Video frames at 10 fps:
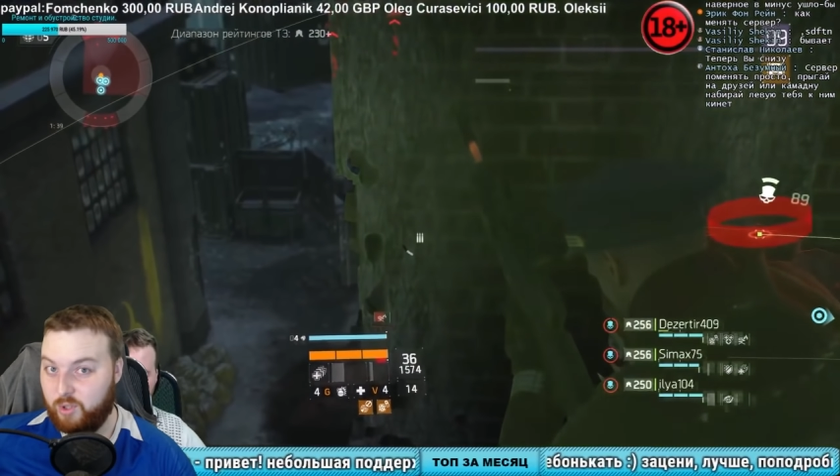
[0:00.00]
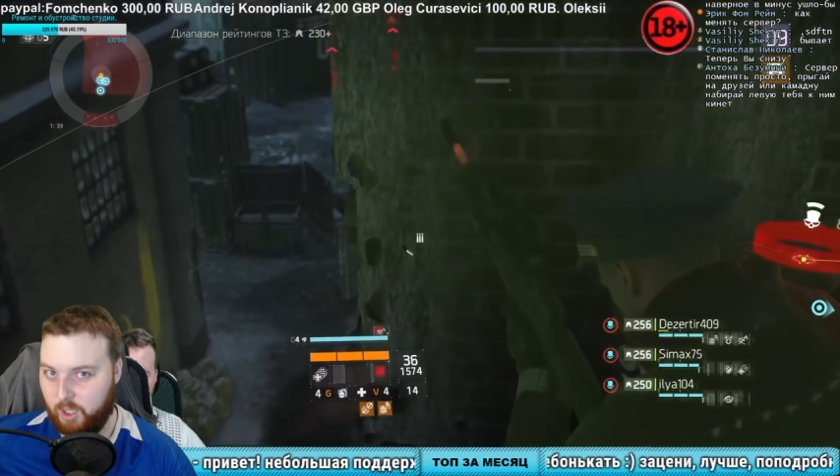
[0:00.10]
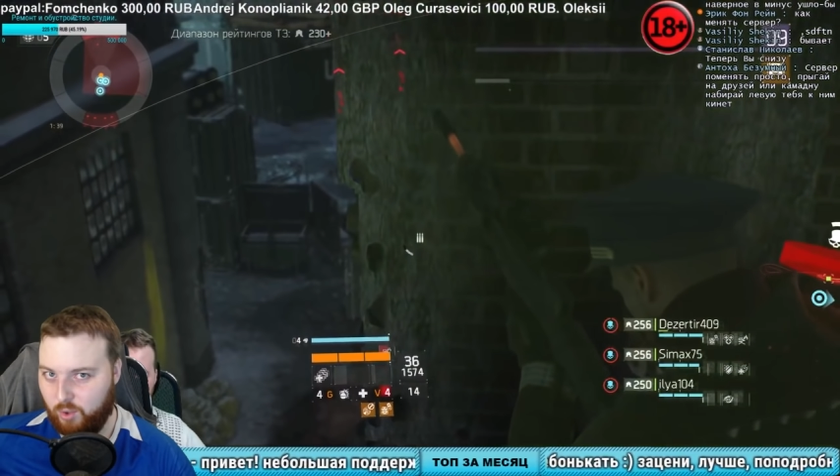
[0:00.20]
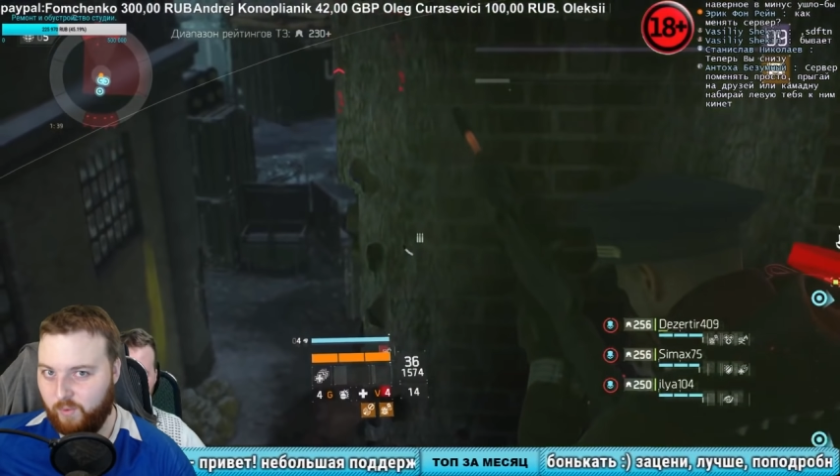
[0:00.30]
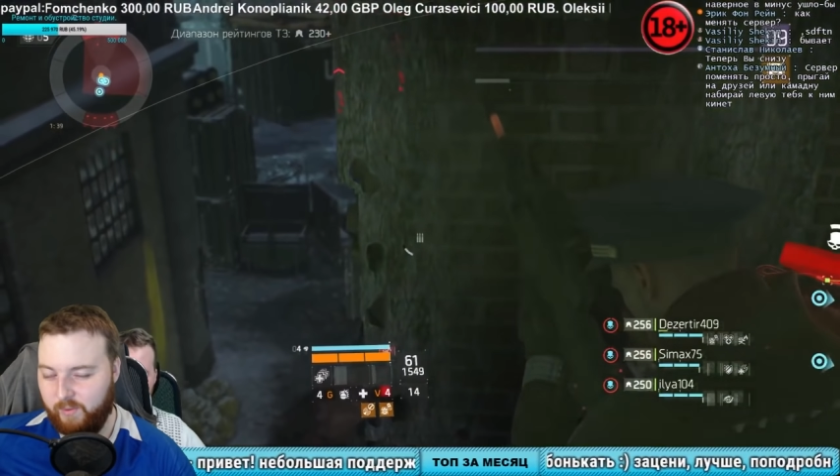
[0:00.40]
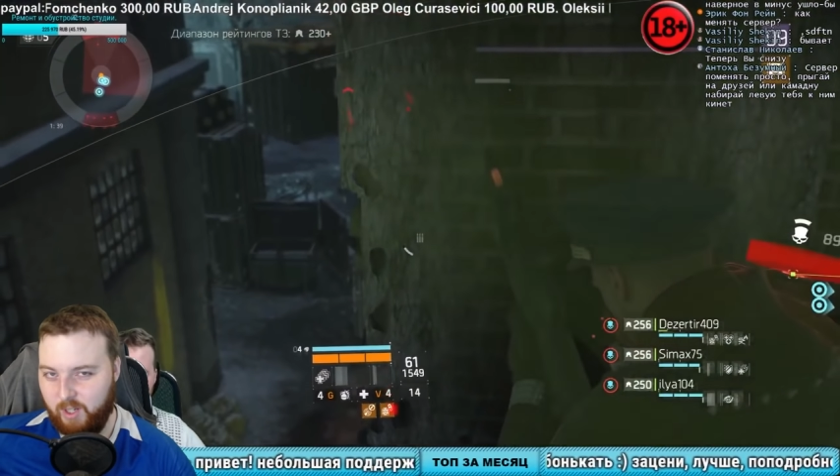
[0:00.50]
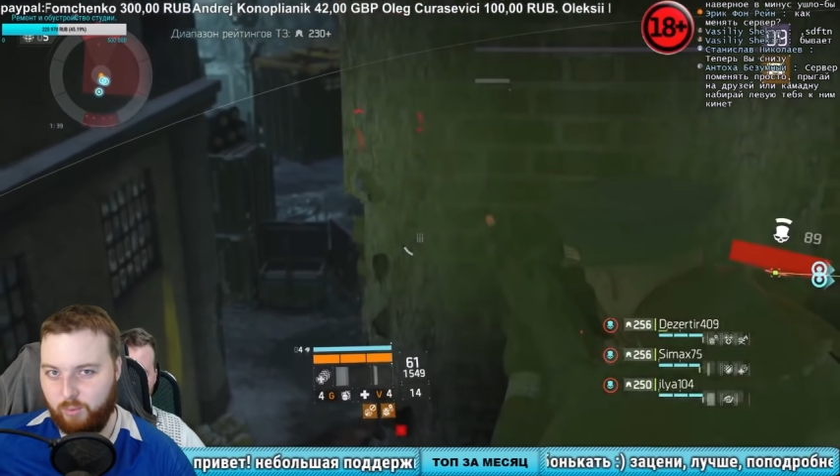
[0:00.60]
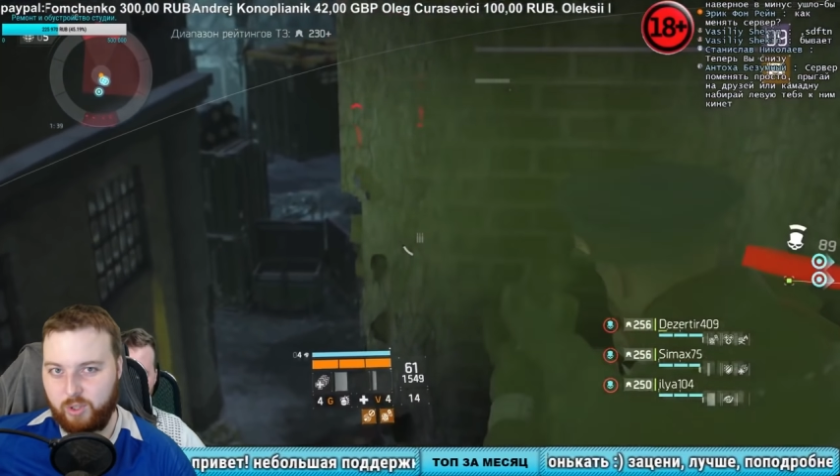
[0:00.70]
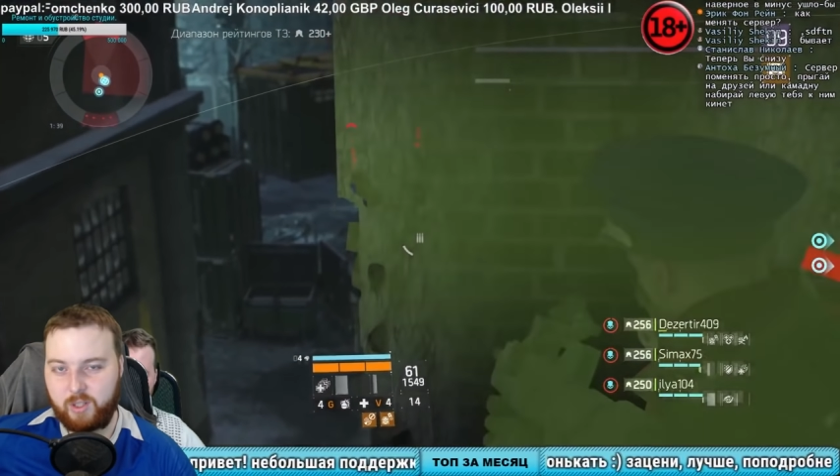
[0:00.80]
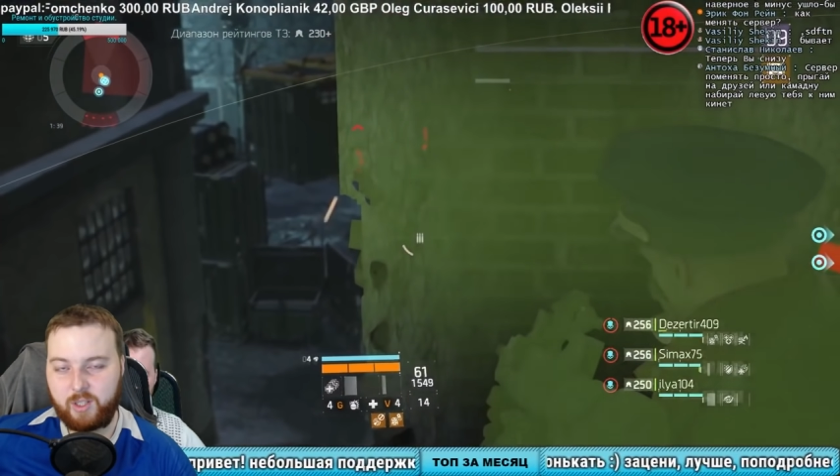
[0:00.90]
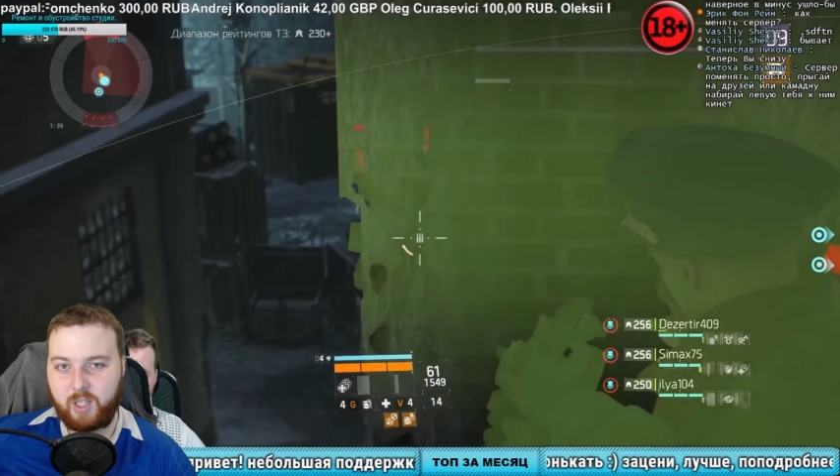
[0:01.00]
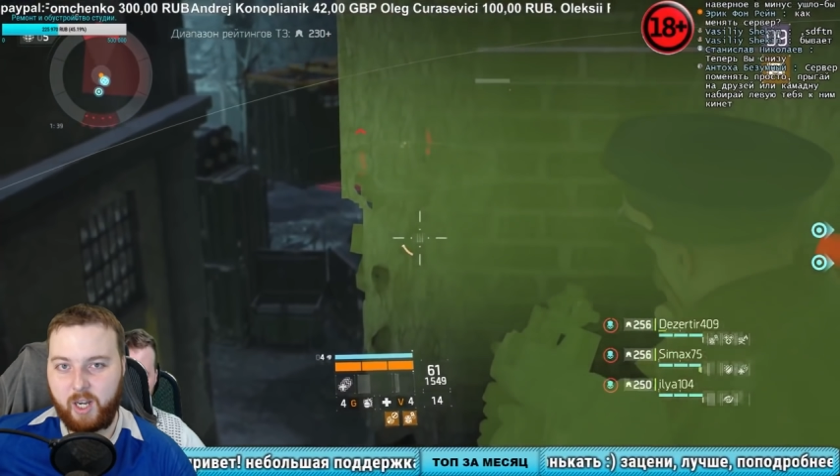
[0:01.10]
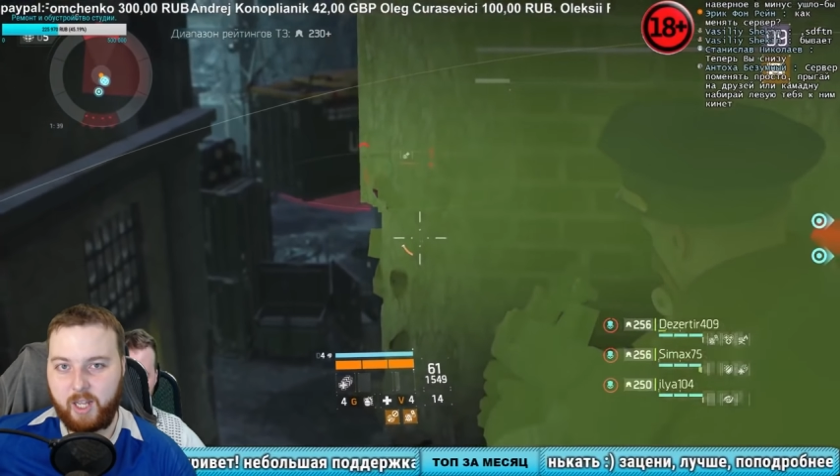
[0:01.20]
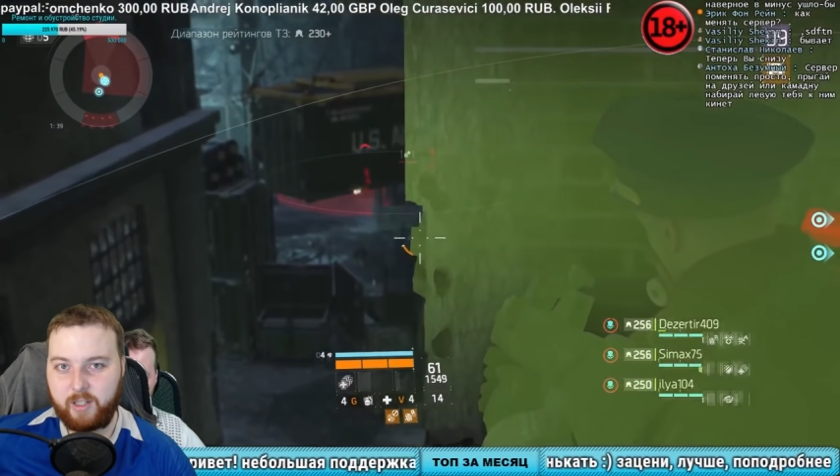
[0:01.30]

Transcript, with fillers: зато вы в них будете стрелять.